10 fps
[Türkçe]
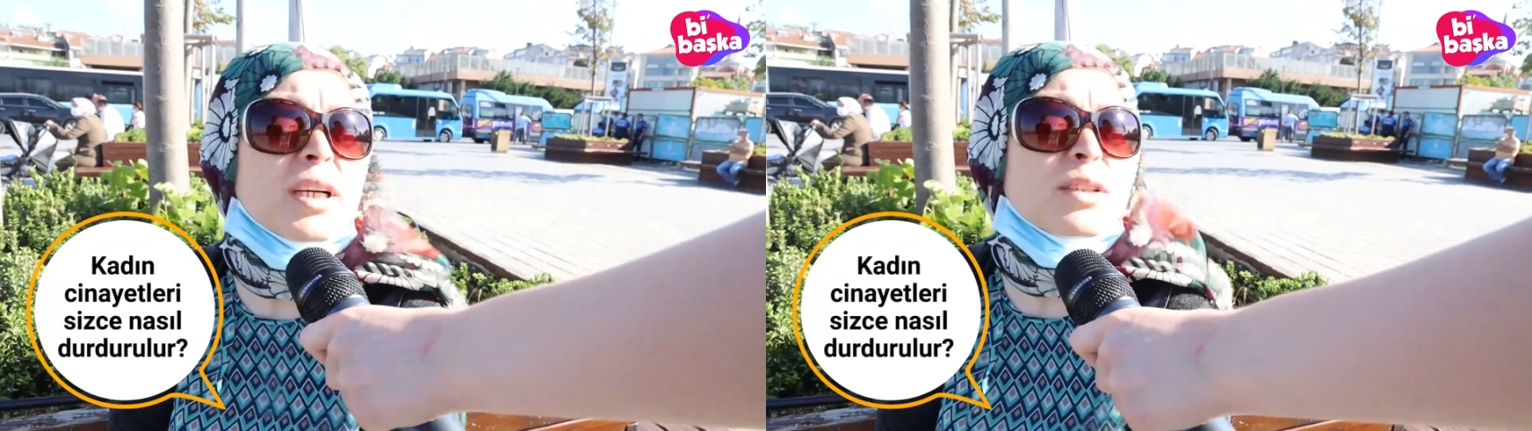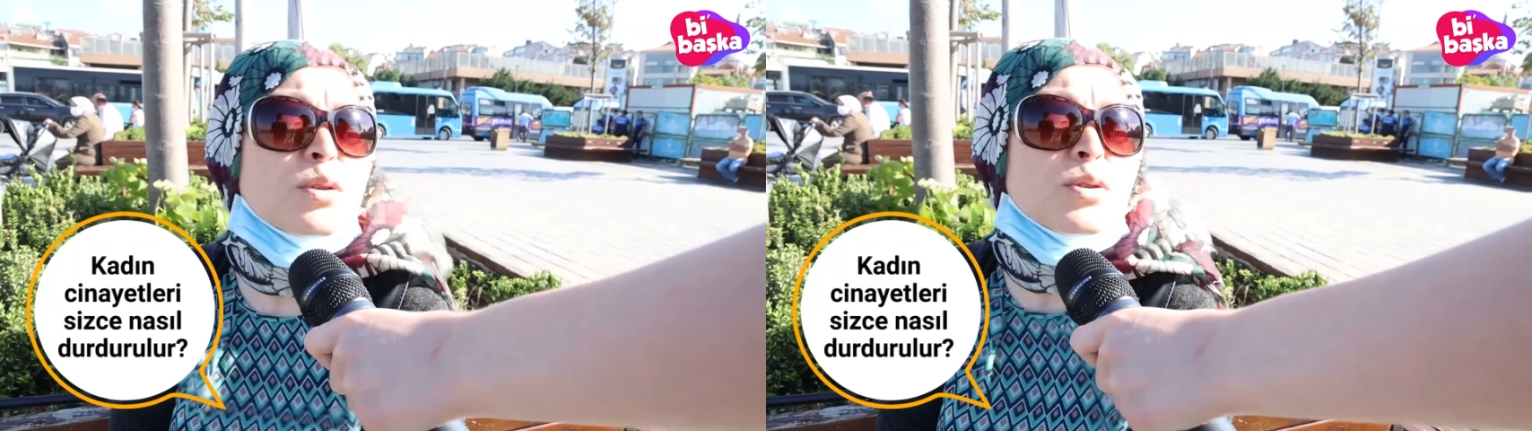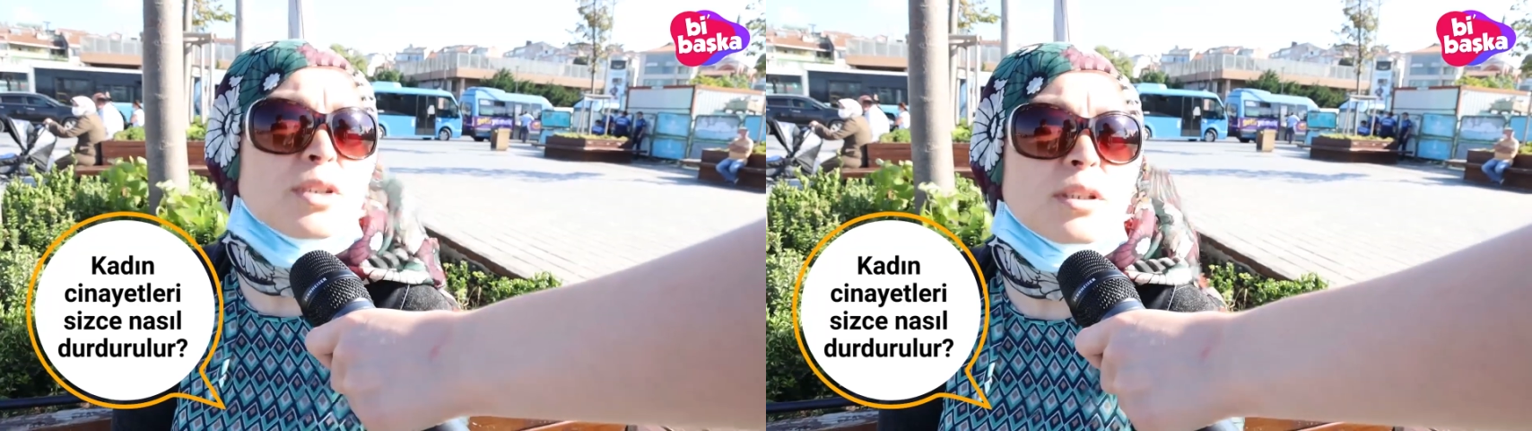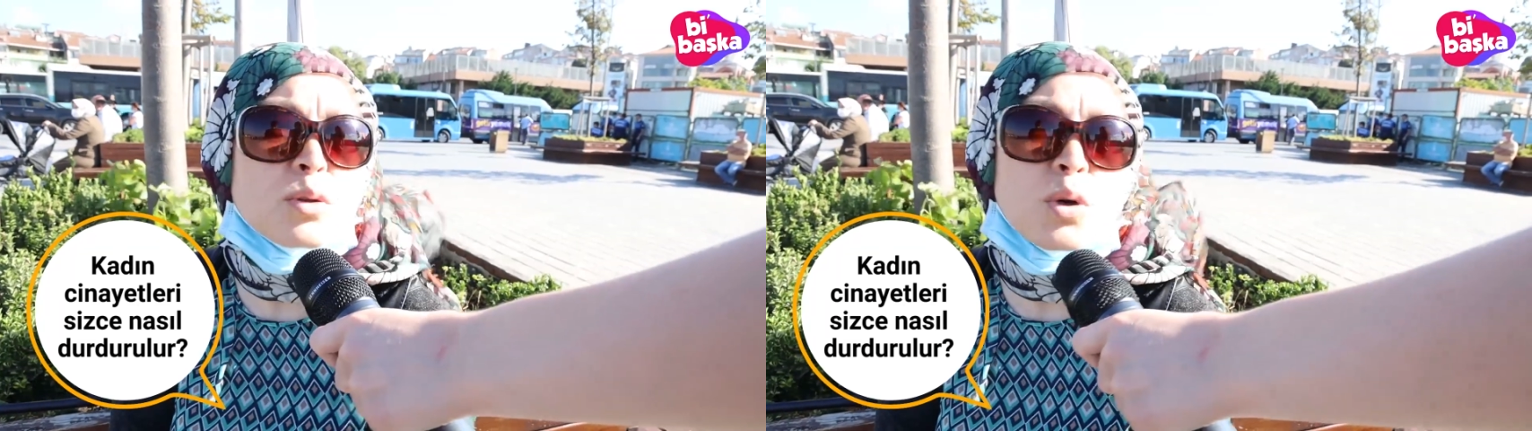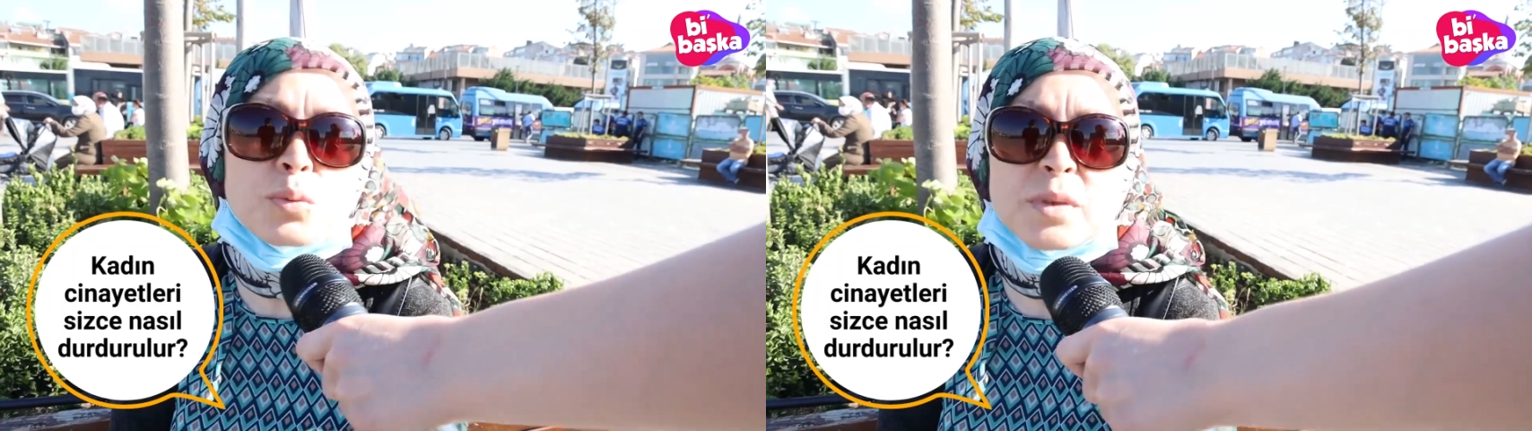Yani gözlerinin
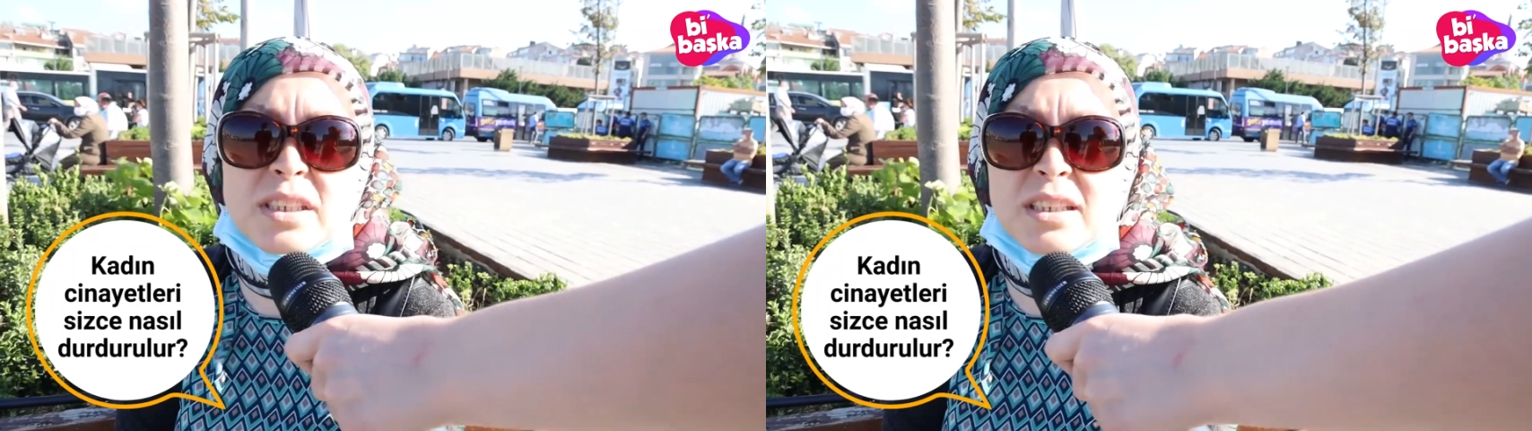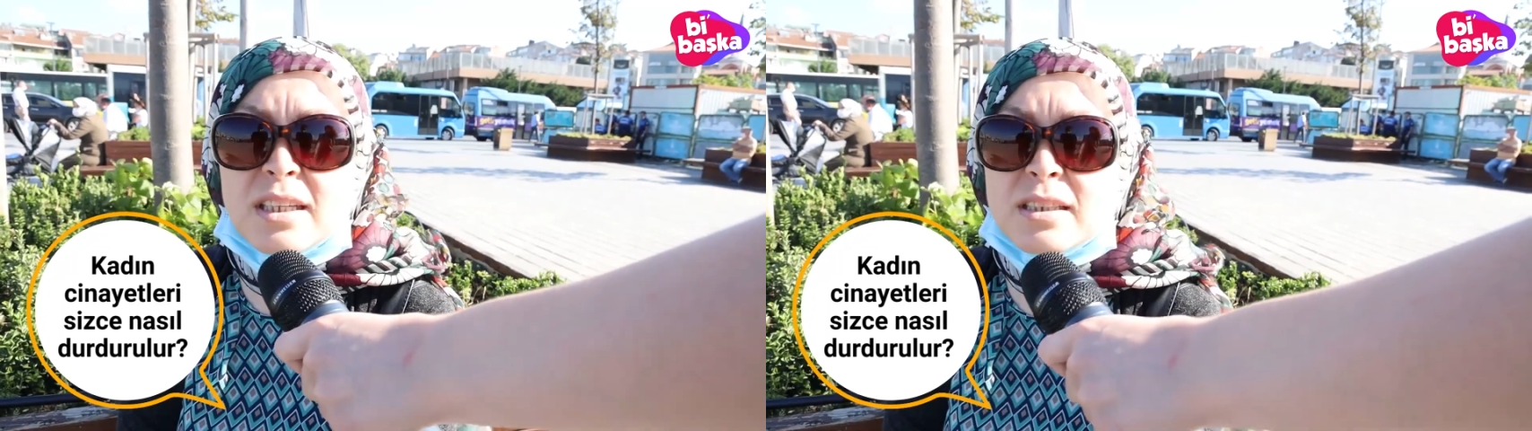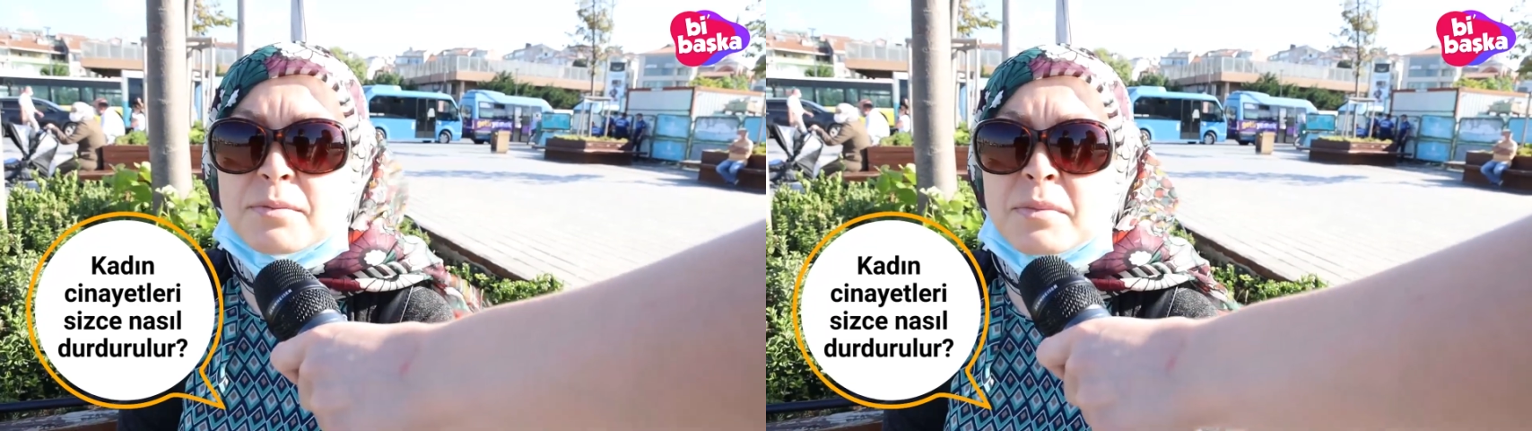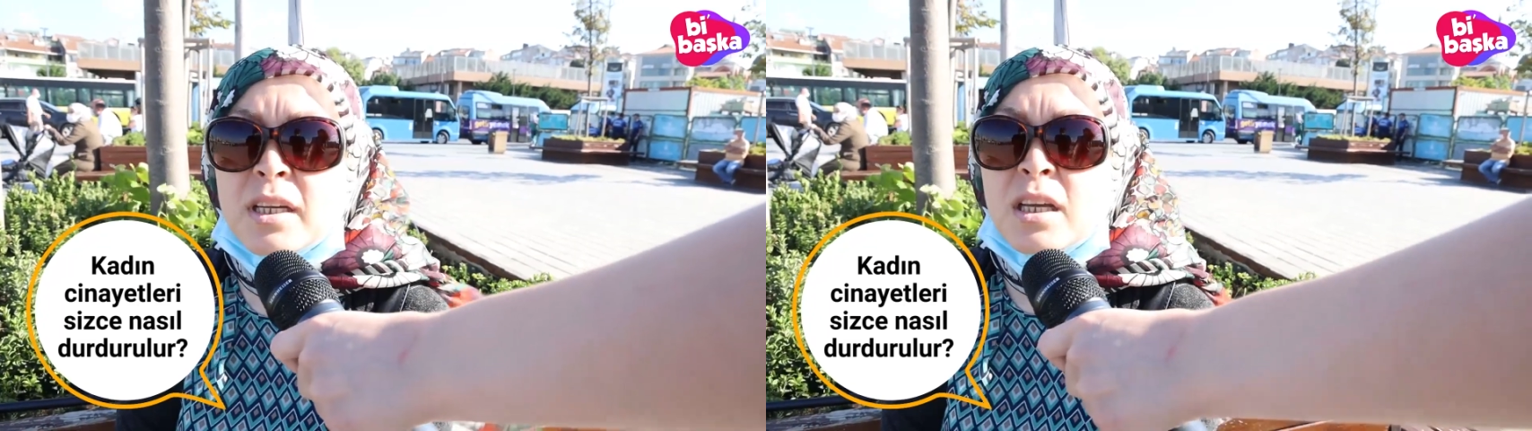korkması lazım.